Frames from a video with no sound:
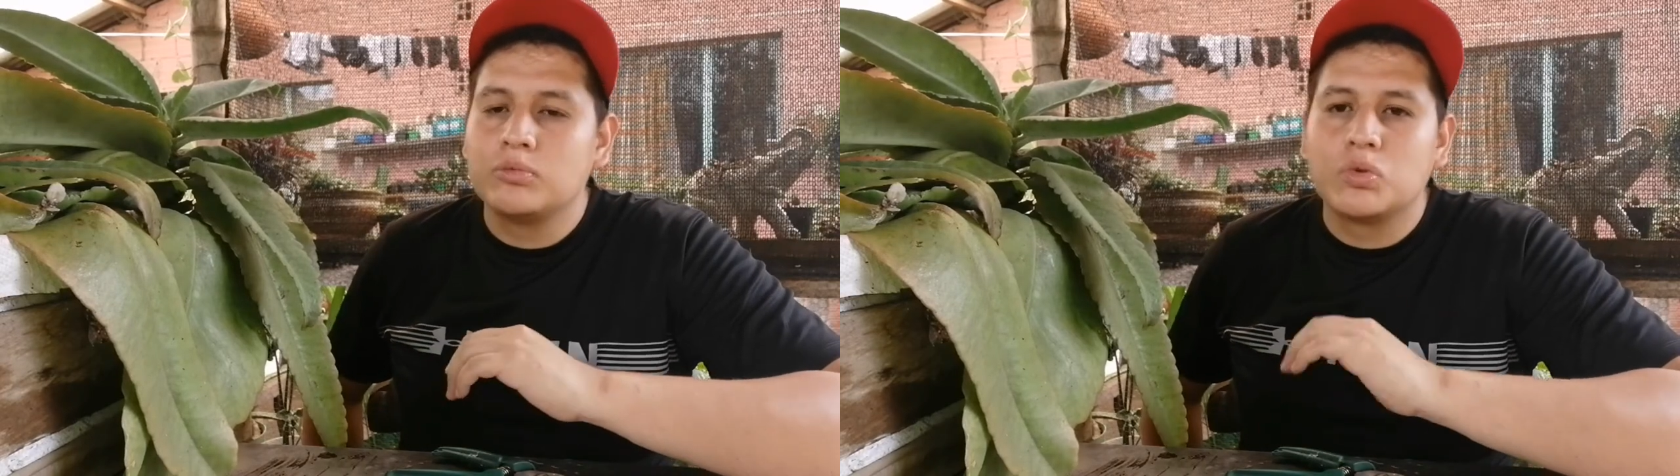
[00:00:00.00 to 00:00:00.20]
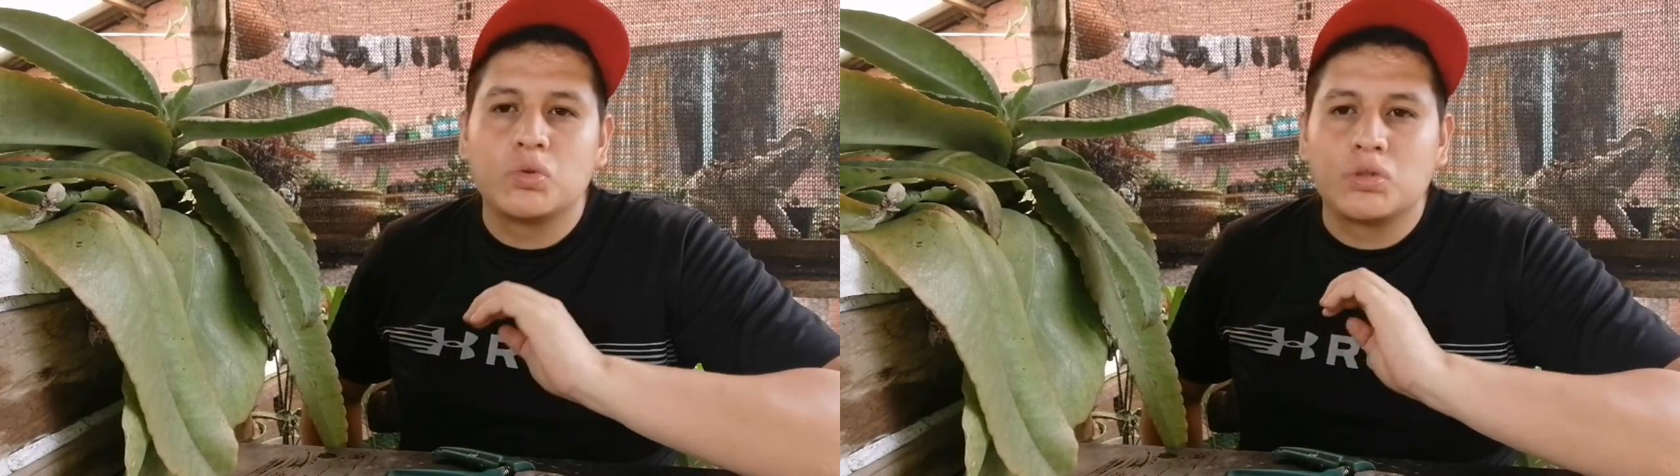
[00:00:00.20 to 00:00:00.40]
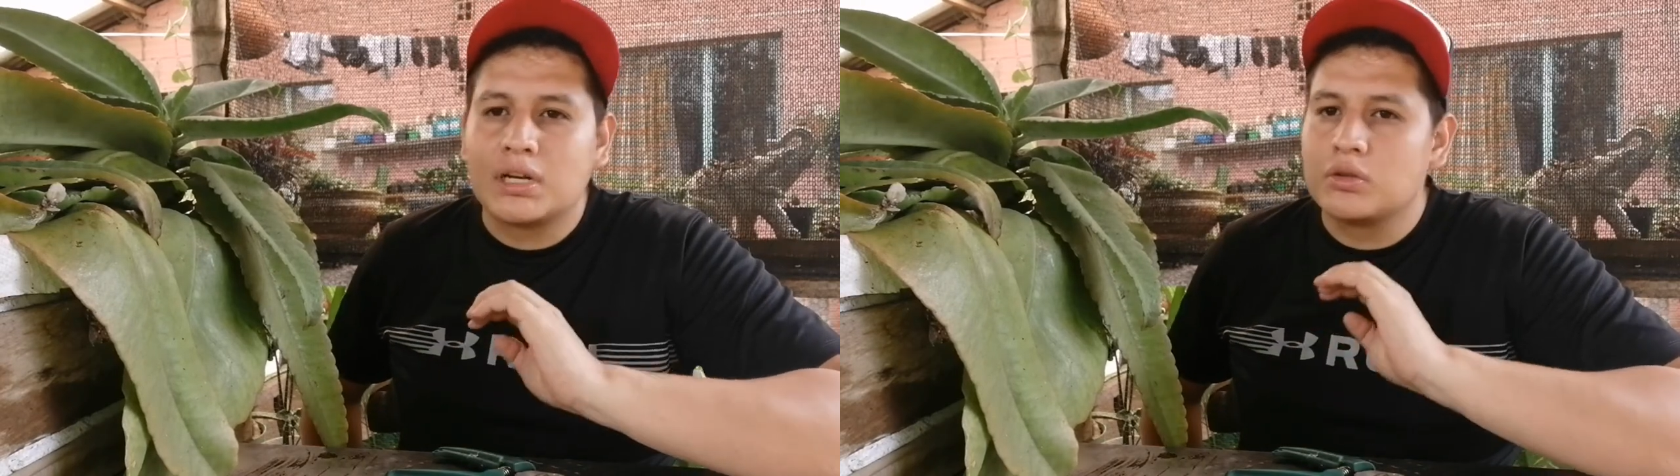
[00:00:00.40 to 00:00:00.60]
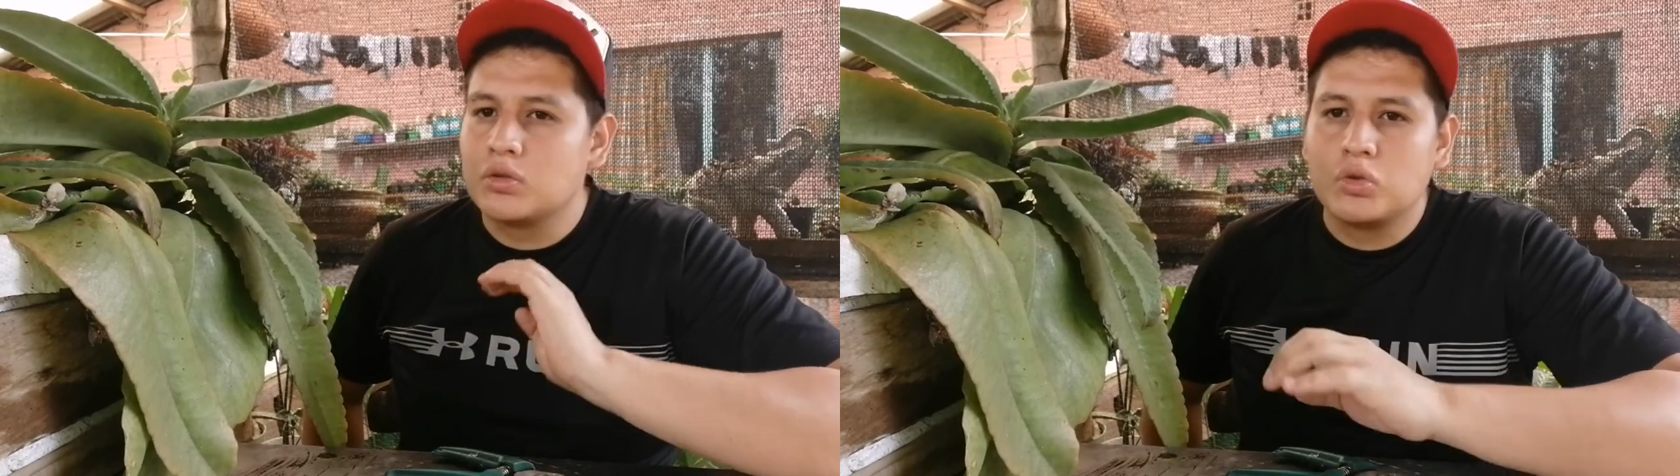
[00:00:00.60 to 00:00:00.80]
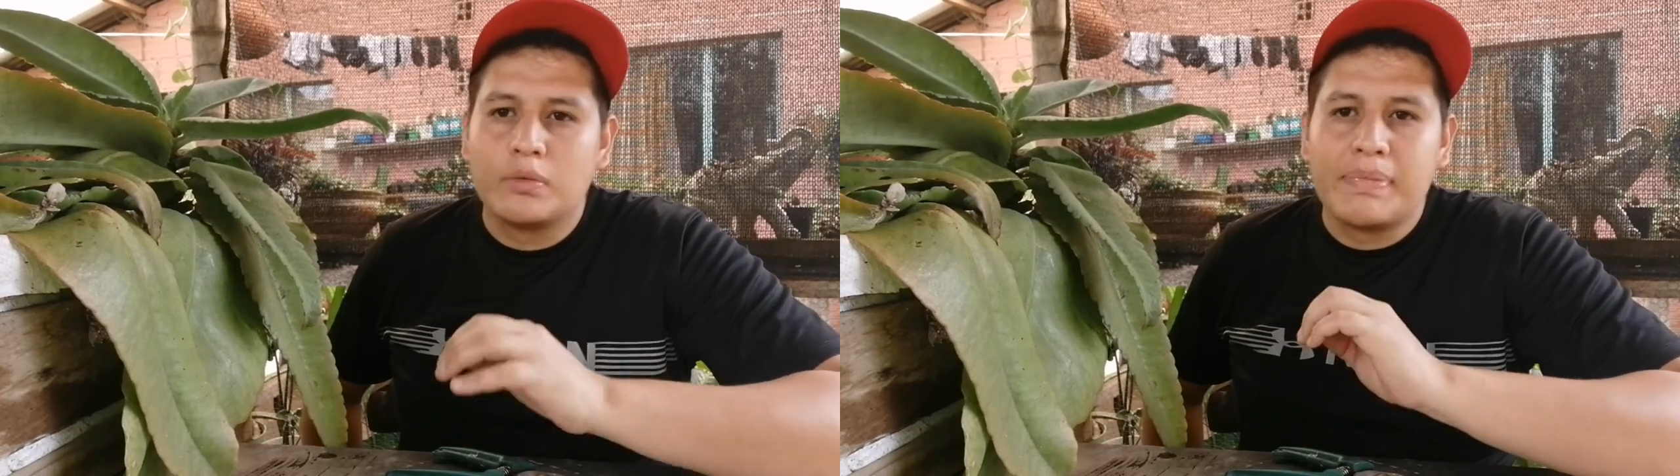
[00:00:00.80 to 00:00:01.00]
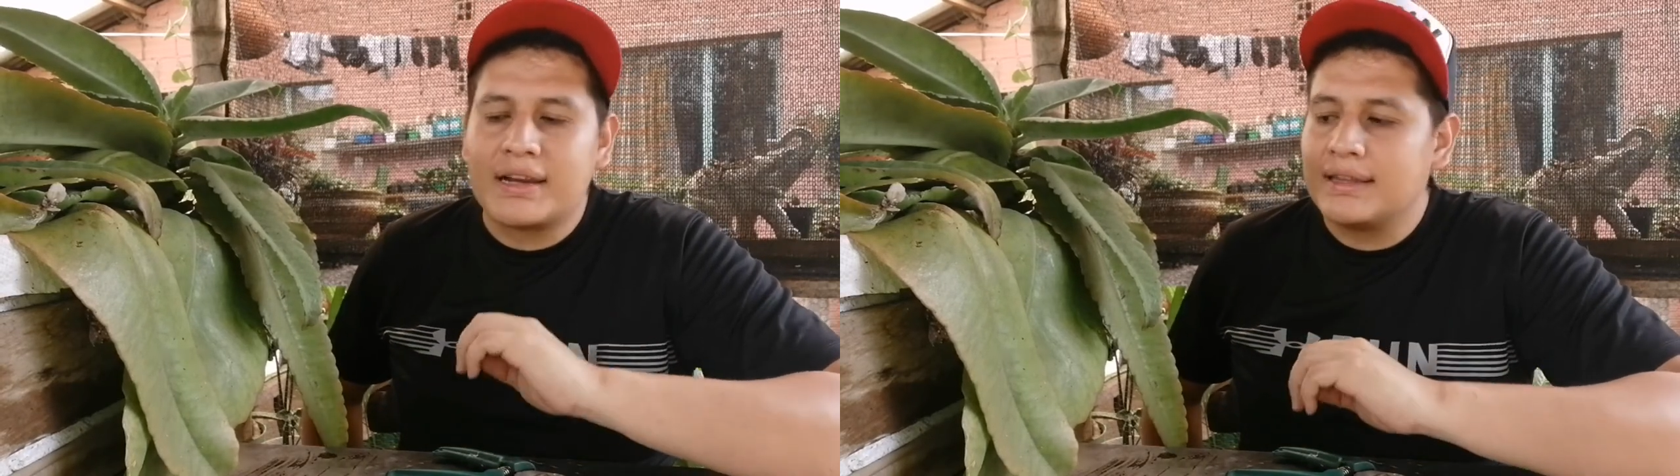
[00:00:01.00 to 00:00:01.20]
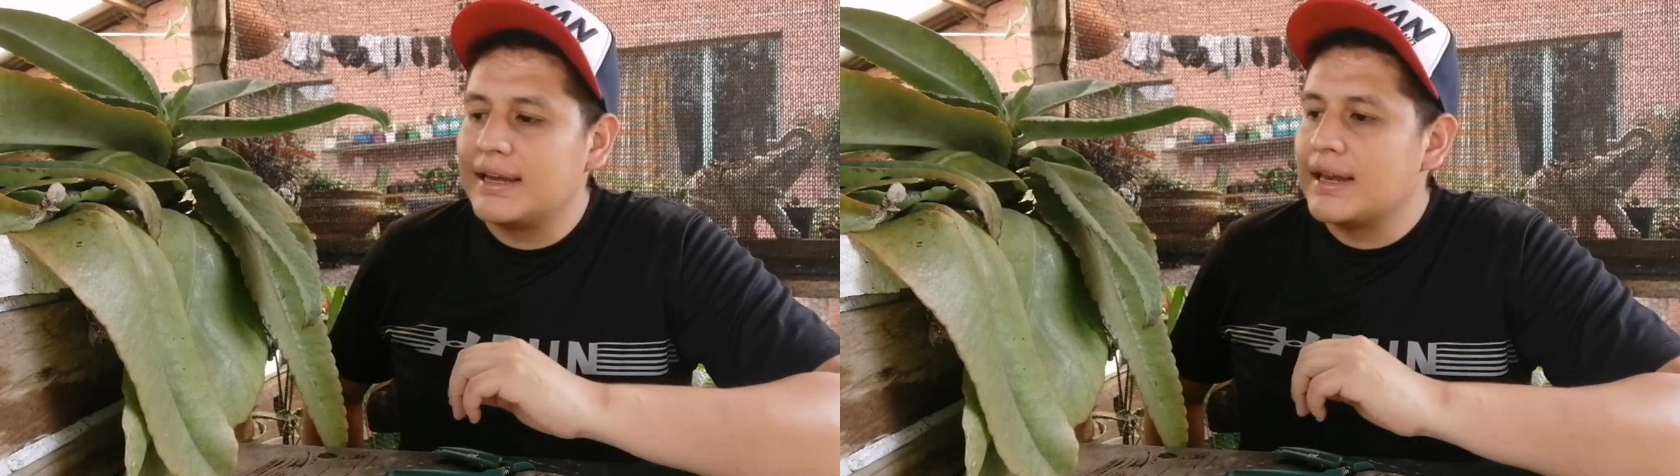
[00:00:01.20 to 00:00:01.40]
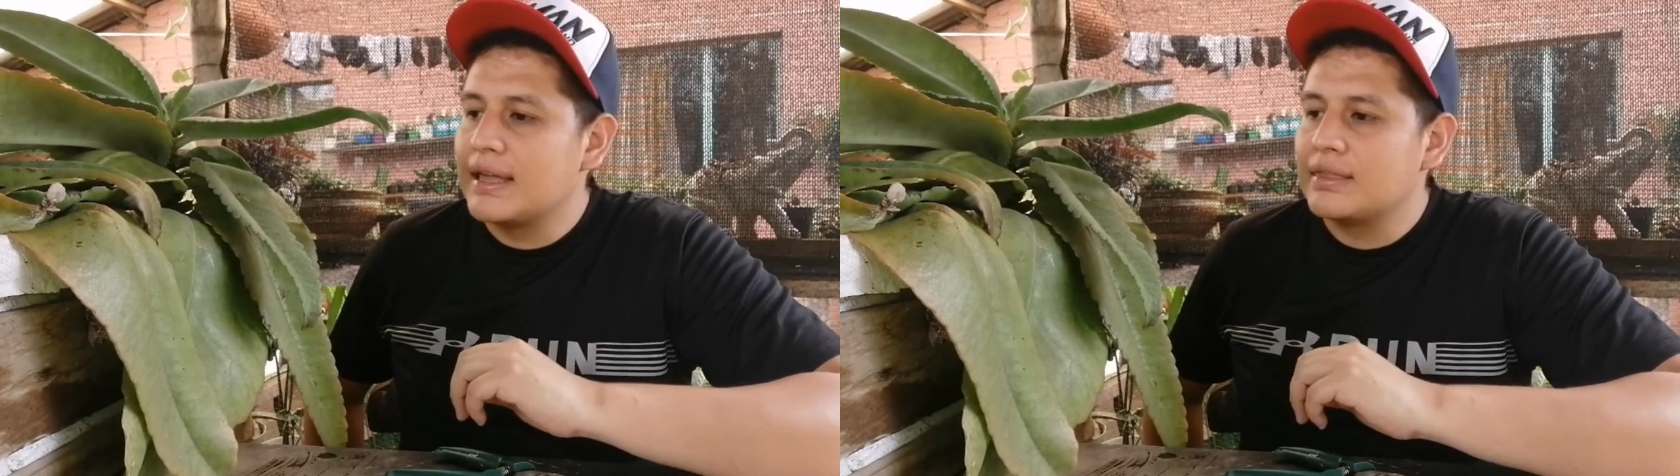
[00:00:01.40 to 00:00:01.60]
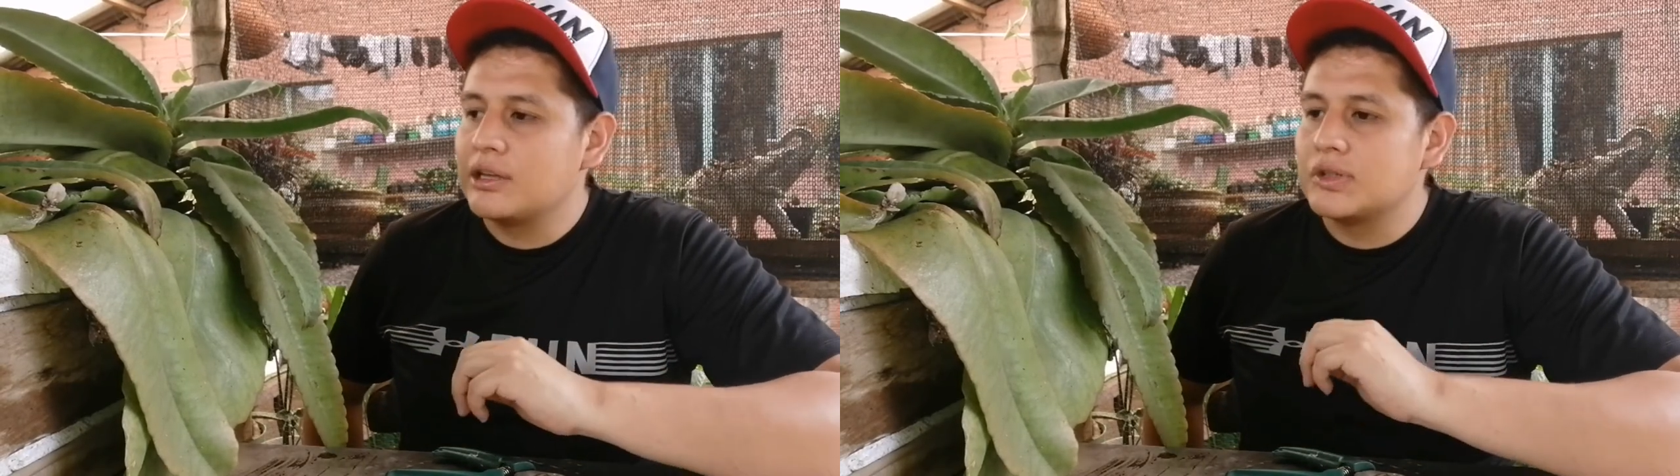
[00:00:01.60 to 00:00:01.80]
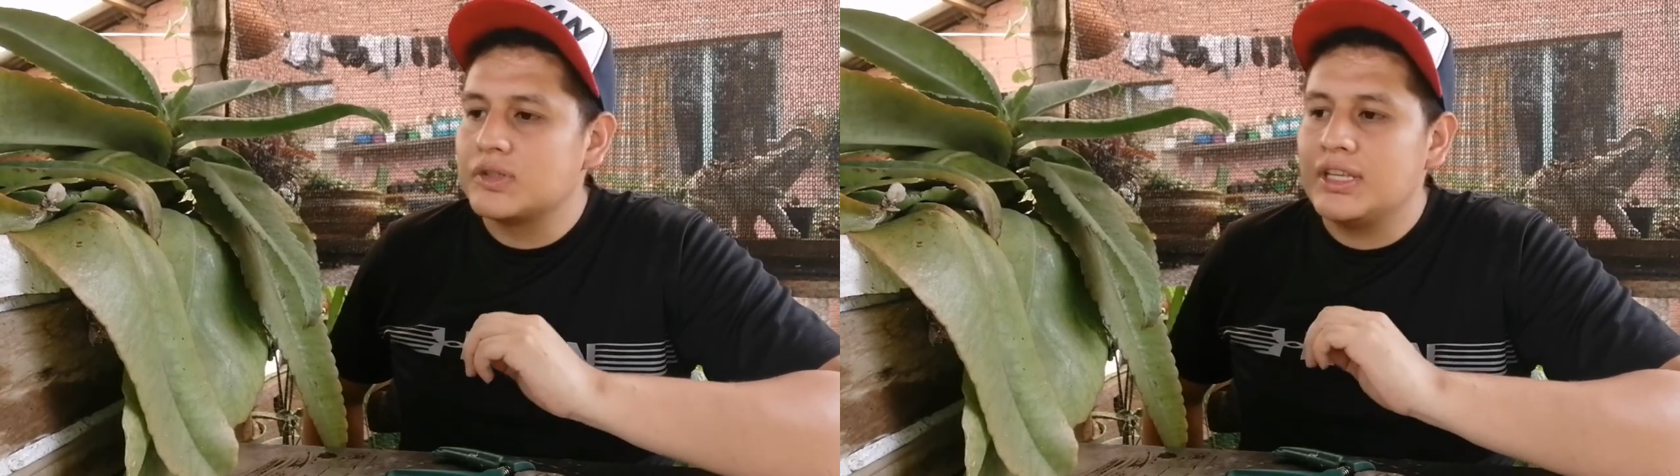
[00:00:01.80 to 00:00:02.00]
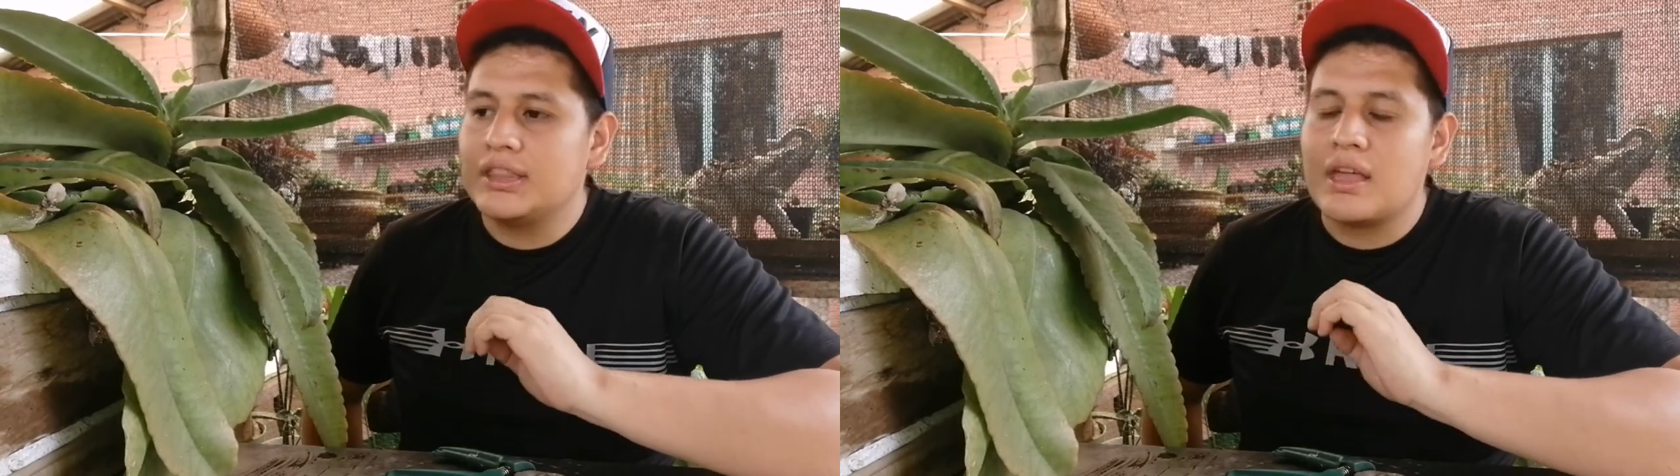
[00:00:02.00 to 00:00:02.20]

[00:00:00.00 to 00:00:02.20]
Un sustrato súper drenante, eso sí,